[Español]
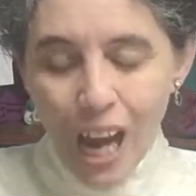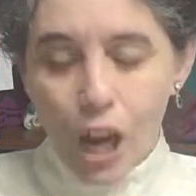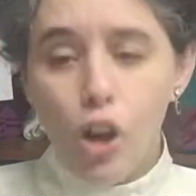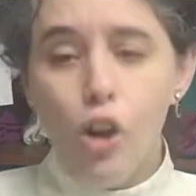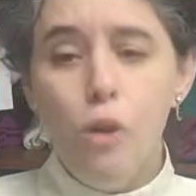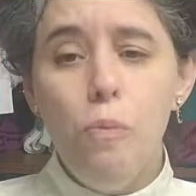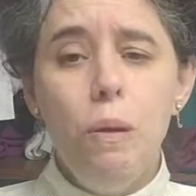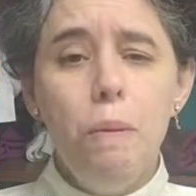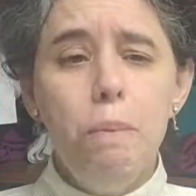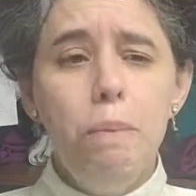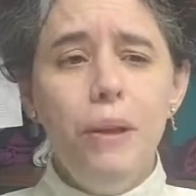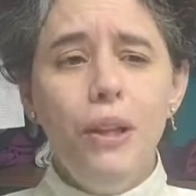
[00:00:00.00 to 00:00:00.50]

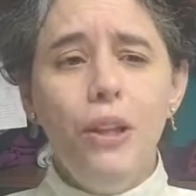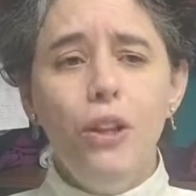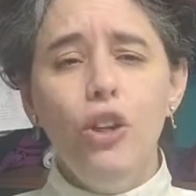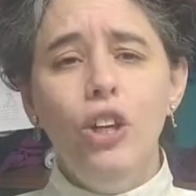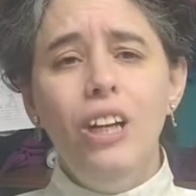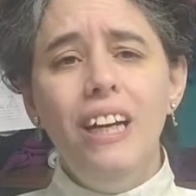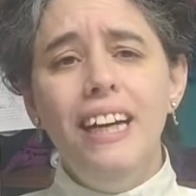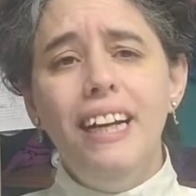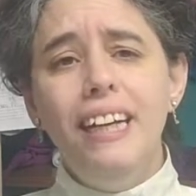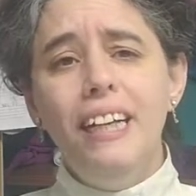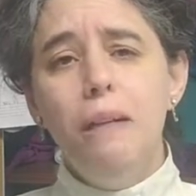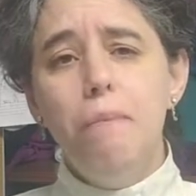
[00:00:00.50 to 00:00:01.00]
¿Cómo
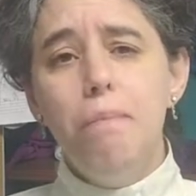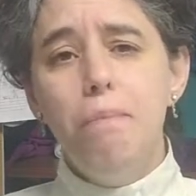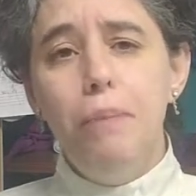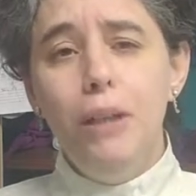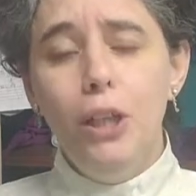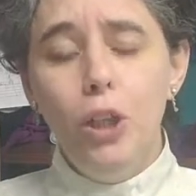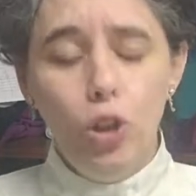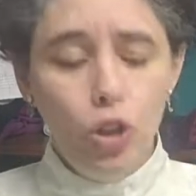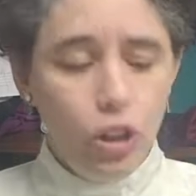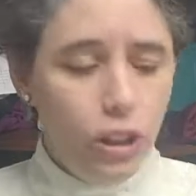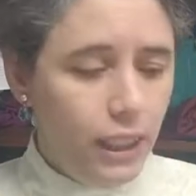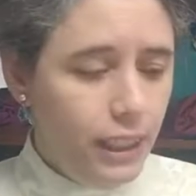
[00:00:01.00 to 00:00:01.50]
empezó la gran
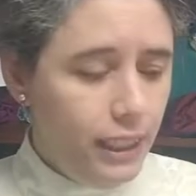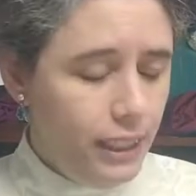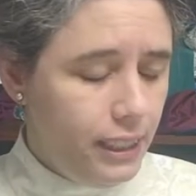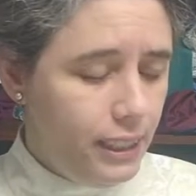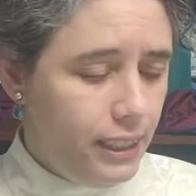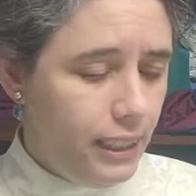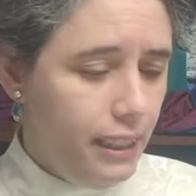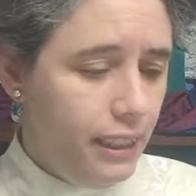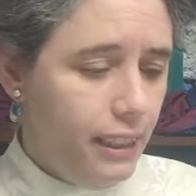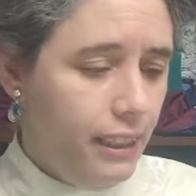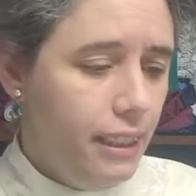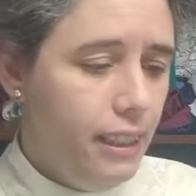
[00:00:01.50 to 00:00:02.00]
pelota
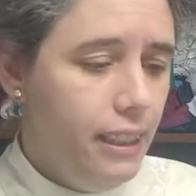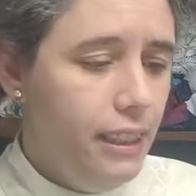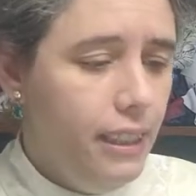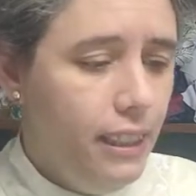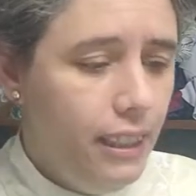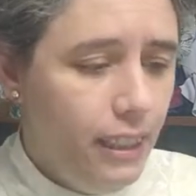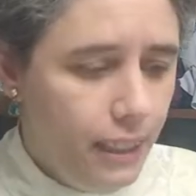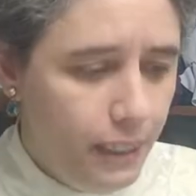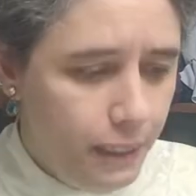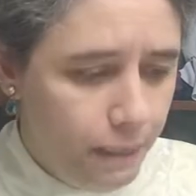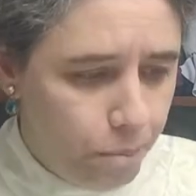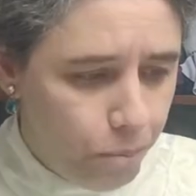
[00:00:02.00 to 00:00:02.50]
esta
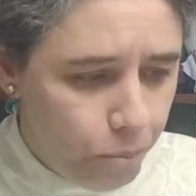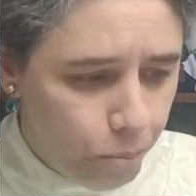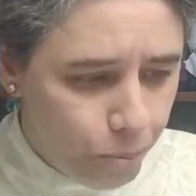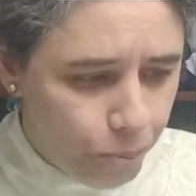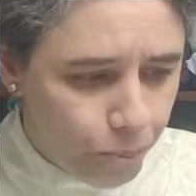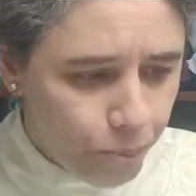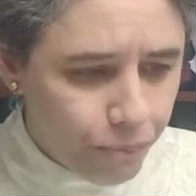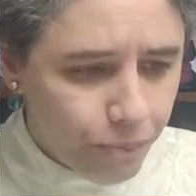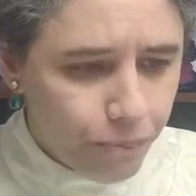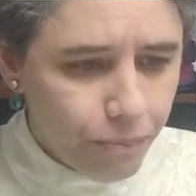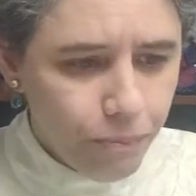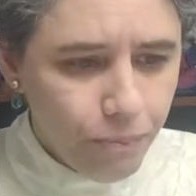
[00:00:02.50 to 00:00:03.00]
de,
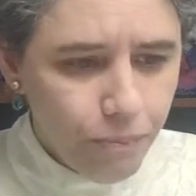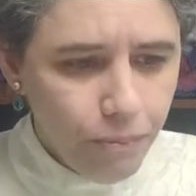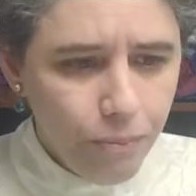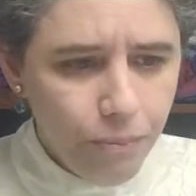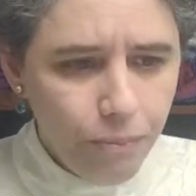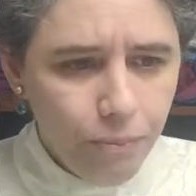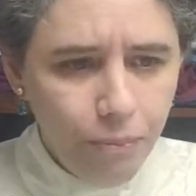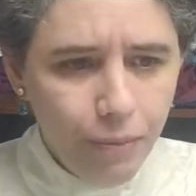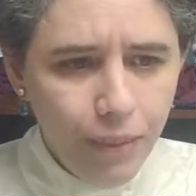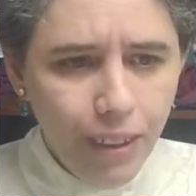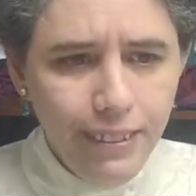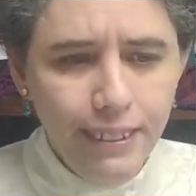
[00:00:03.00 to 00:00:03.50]

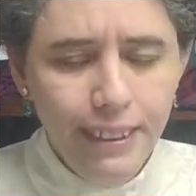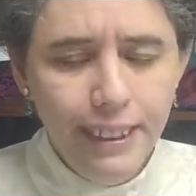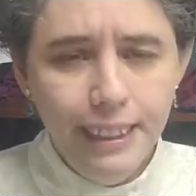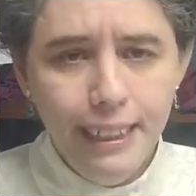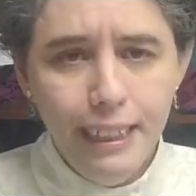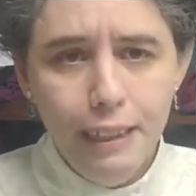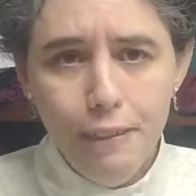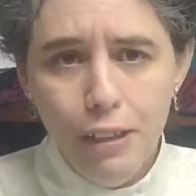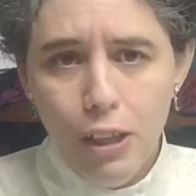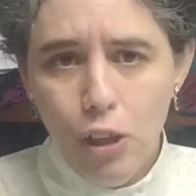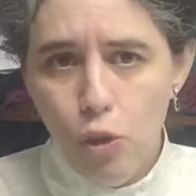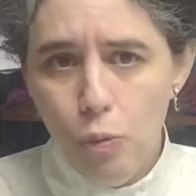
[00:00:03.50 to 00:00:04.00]

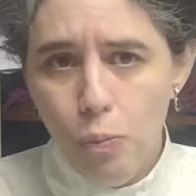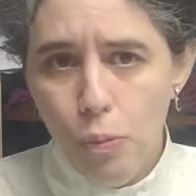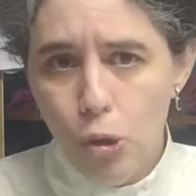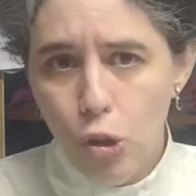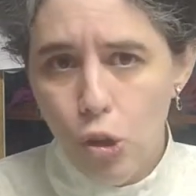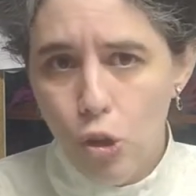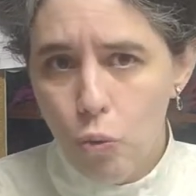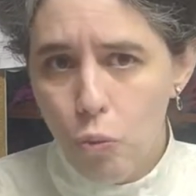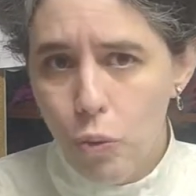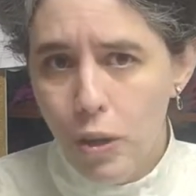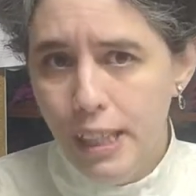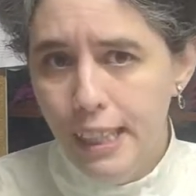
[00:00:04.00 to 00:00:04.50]
trabajo por
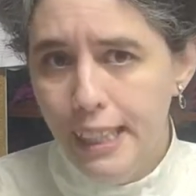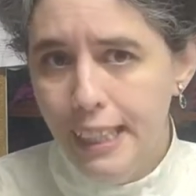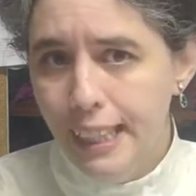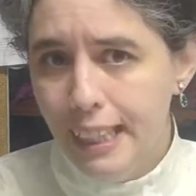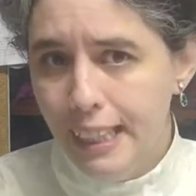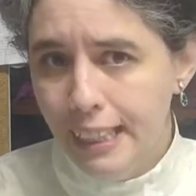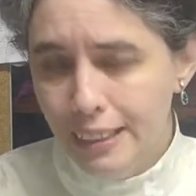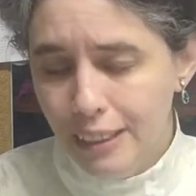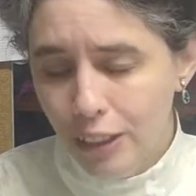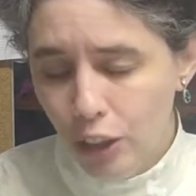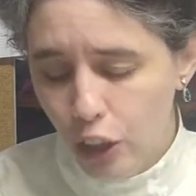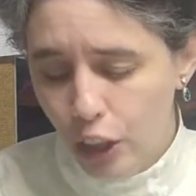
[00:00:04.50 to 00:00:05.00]
lo cual he
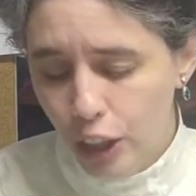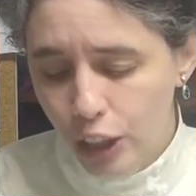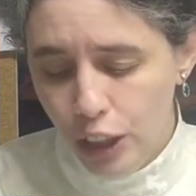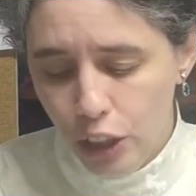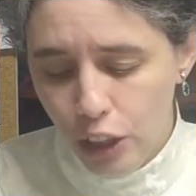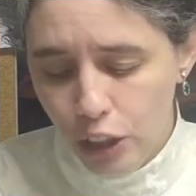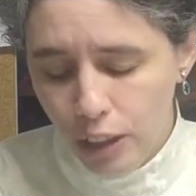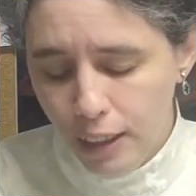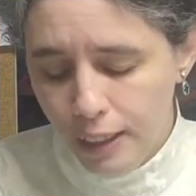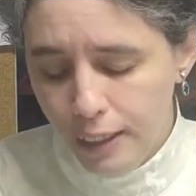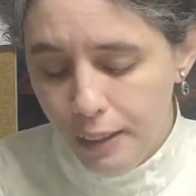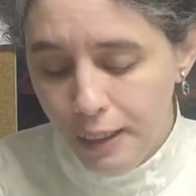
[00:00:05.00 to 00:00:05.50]

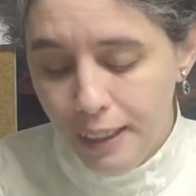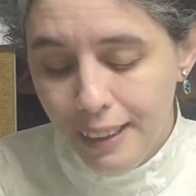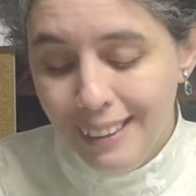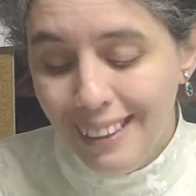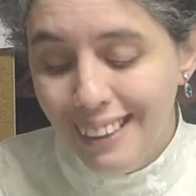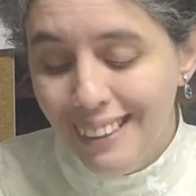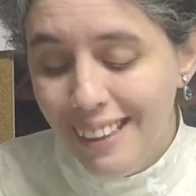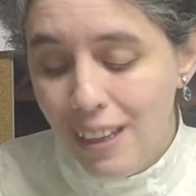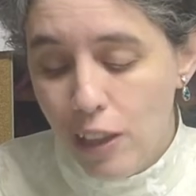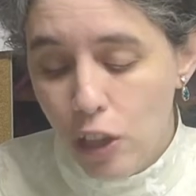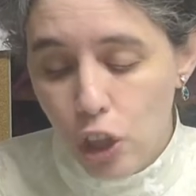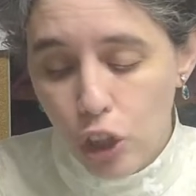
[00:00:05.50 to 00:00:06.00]
retrocedido, he, he
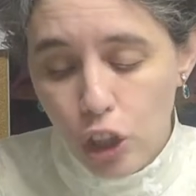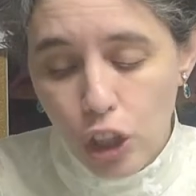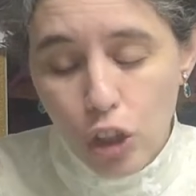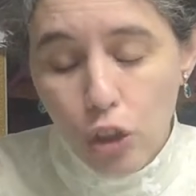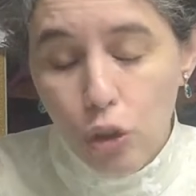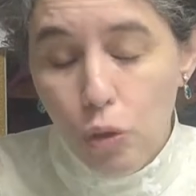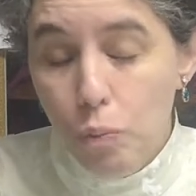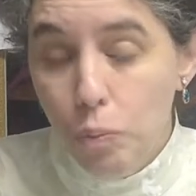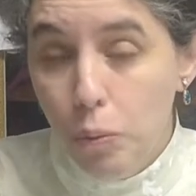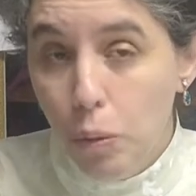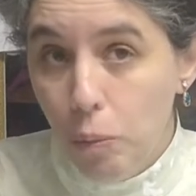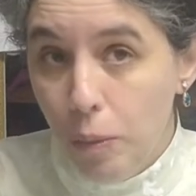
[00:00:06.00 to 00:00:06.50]
tardado
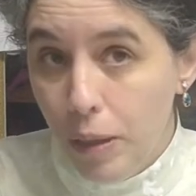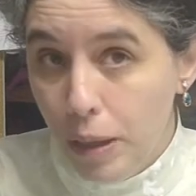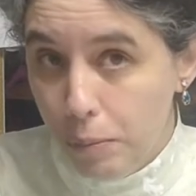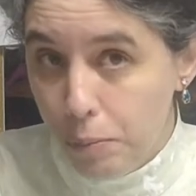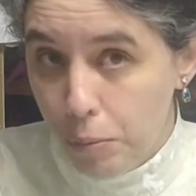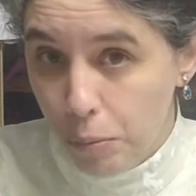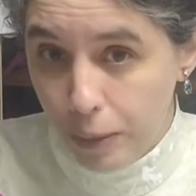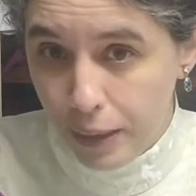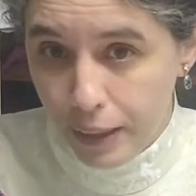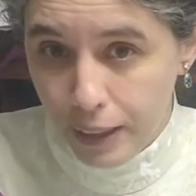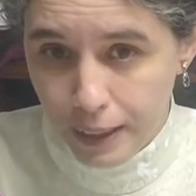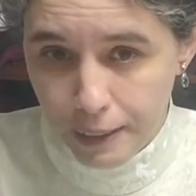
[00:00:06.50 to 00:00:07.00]
tanto en volver a
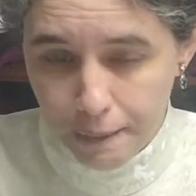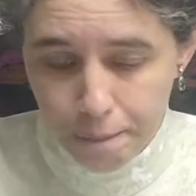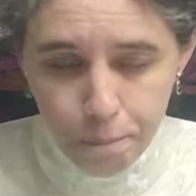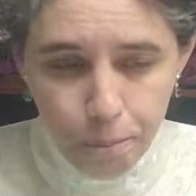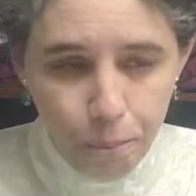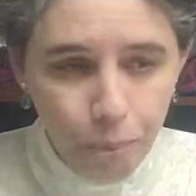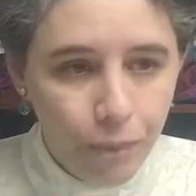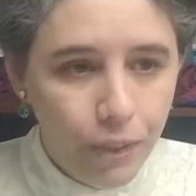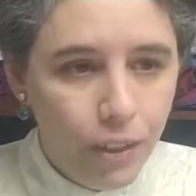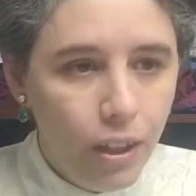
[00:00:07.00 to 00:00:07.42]
publicar?